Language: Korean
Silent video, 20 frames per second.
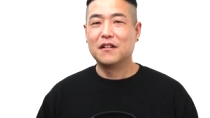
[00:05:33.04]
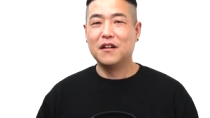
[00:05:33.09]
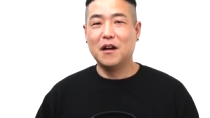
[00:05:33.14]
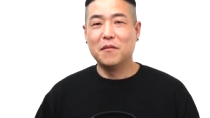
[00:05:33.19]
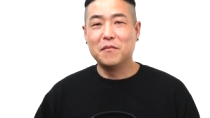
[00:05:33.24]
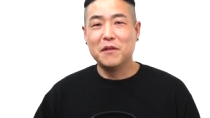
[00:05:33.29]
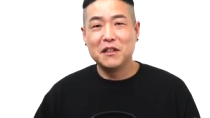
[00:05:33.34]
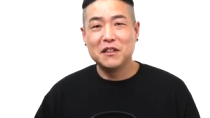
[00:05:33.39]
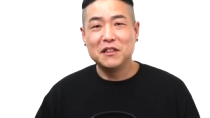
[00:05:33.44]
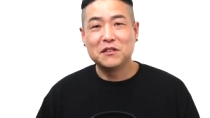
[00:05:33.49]

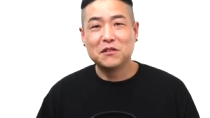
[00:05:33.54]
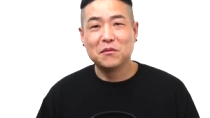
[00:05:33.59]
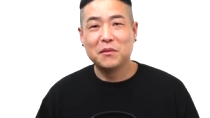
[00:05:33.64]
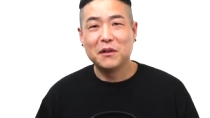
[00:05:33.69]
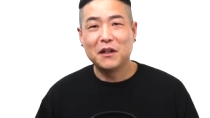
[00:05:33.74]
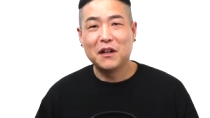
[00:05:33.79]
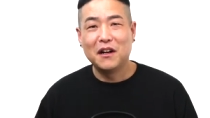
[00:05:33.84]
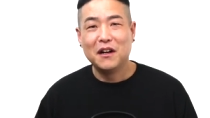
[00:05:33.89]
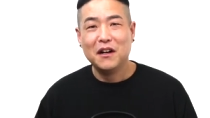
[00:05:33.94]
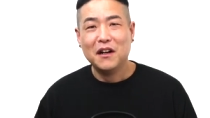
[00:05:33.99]
가만히
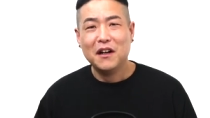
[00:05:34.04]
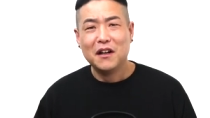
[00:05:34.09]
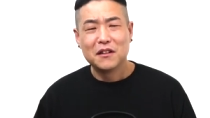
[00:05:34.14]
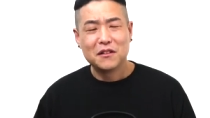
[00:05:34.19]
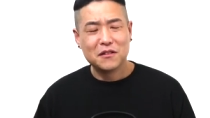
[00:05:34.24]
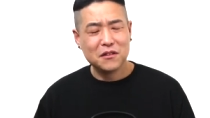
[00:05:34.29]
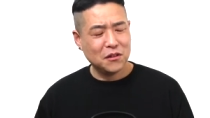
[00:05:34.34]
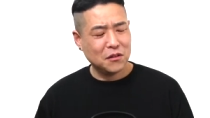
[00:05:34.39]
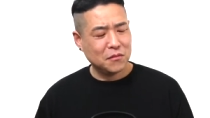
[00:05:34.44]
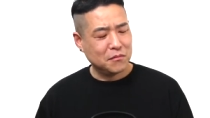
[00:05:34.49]
있어봐
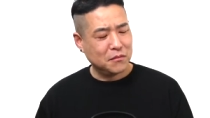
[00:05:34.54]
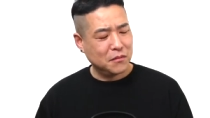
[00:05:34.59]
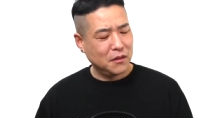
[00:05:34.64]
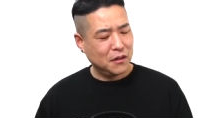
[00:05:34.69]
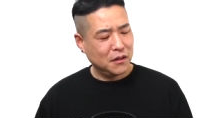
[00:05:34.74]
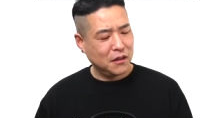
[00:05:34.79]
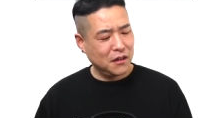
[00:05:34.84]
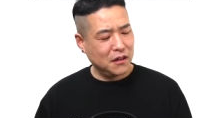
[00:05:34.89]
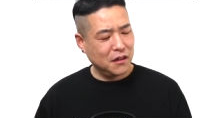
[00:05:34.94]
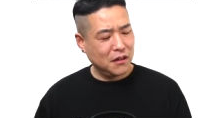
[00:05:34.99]
그럼
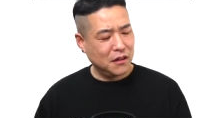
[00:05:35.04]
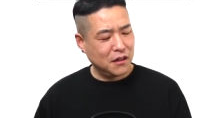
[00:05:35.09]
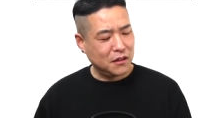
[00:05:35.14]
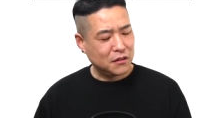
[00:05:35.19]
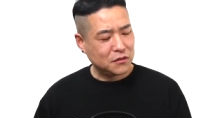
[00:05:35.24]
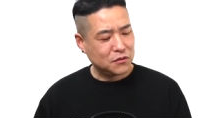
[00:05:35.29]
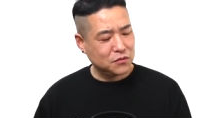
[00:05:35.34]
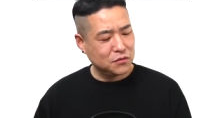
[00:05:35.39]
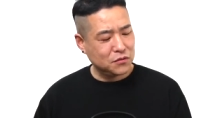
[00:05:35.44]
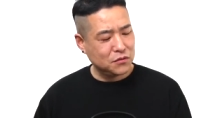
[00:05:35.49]
하나
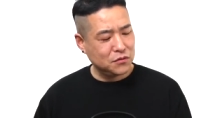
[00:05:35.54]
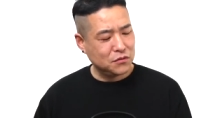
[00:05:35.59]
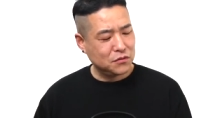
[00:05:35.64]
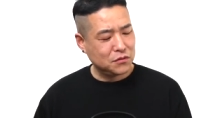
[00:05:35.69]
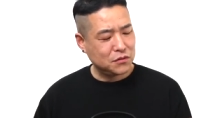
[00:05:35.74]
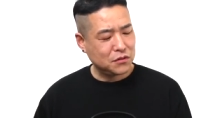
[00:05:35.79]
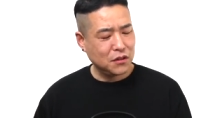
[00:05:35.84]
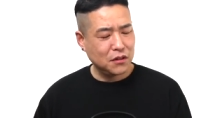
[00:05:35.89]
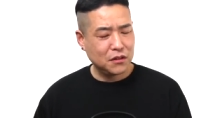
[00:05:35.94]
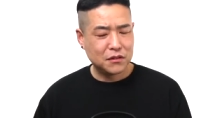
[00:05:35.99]
둘
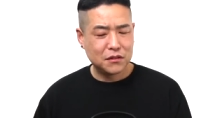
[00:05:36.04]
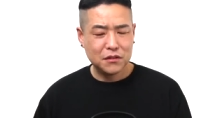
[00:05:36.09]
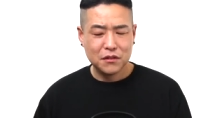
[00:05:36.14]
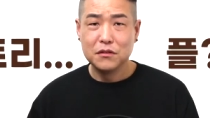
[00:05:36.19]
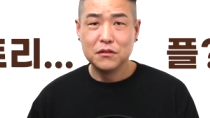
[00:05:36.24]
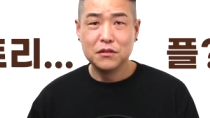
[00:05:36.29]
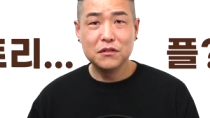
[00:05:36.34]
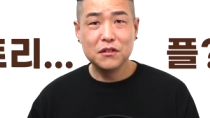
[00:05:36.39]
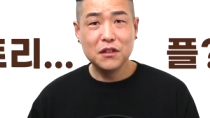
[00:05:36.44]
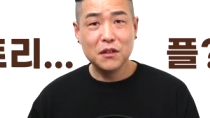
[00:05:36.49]
셋
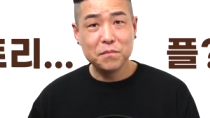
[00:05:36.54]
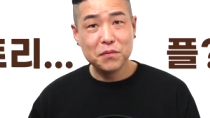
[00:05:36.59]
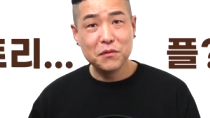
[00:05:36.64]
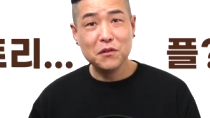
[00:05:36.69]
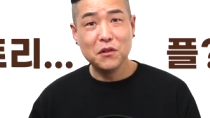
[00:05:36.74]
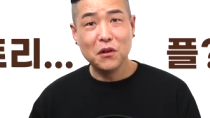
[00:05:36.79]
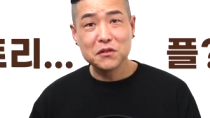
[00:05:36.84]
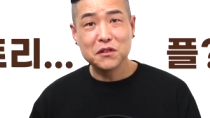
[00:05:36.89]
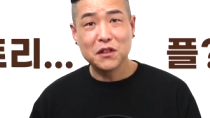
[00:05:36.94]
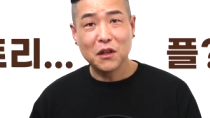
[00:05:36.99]
트리플
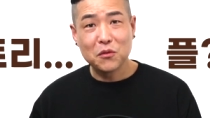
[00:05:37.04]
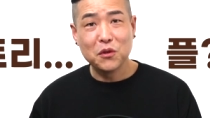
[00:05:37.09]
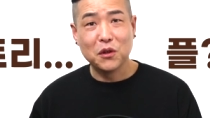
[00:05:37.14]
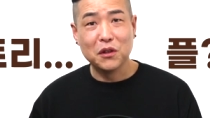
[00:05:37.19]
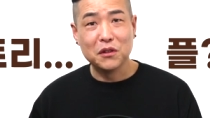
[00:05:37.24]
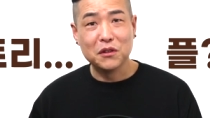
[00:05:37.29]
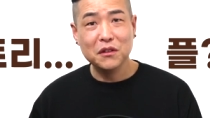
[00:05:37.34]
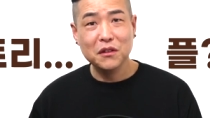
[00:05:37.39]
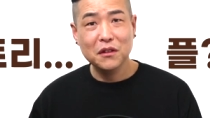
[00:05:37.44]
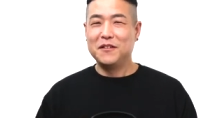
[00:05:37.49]

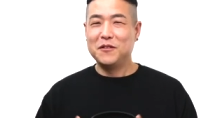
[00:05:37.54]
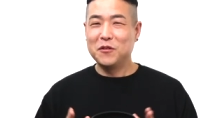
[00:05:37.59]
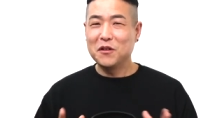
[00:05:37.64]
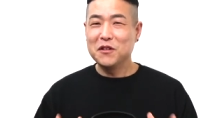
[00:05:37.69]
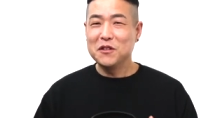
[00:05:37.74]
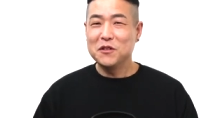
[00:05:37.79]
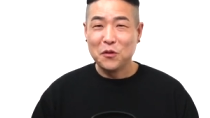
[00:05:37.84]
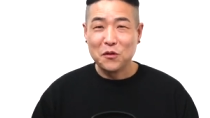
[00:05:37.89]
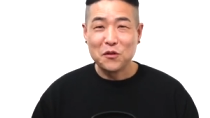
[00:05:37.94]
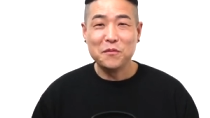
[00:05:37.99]
역세권
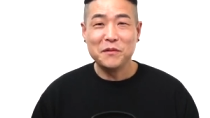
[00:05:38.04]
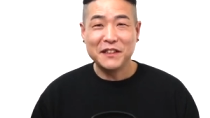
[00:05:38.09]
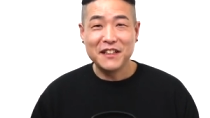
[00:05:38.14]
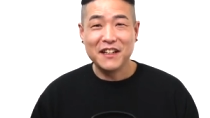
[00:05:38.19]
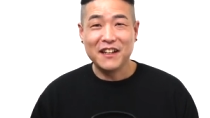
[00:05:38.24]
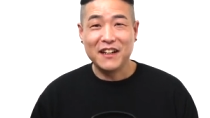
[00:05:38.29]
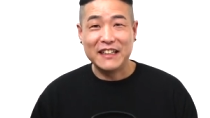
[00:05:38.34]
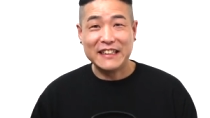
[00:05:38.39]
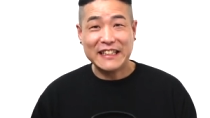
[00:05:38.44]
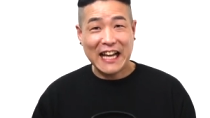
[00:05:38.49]
요건 조금
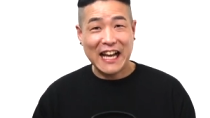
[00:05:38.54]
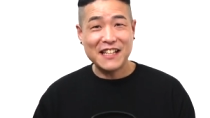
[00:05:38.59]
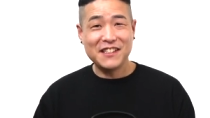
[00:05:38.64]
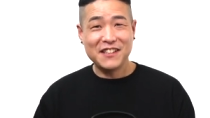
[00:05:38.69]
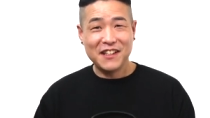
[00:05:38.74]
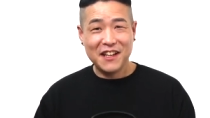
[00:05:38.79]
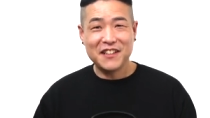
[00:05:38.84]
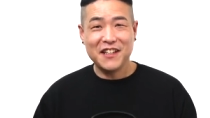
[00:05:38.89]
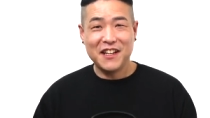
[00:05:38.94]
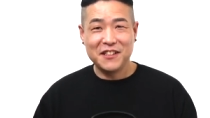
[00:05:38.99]
있다가
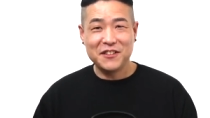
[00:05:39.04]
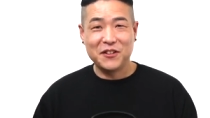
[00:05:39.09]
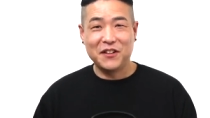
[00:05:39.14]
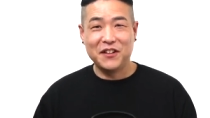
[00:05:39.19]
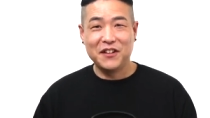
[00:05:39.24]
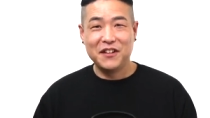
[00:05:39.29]
다시 얘기하죠